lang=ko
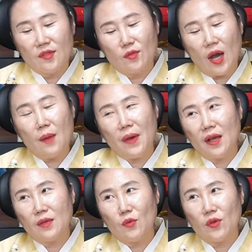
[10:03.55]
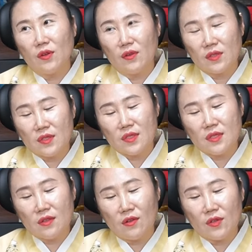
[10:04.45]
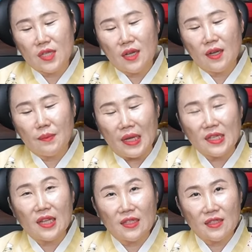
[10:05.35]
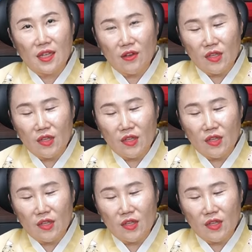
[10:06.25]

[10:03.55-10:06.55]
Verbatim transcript: 화방 뭐 이런 거 생각 많이 나는데요.